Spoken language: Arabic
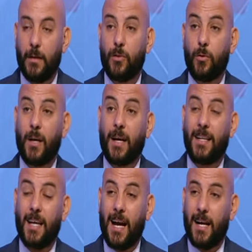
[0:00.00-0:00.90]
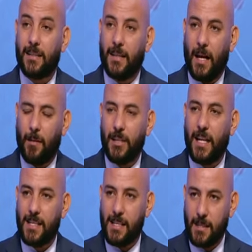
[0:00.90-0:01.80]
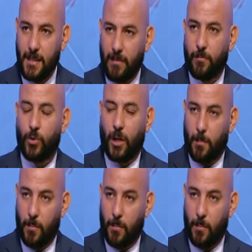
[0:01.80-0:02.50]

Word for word: ان دونجا كان احد الاعمده الاساسيه في منتخب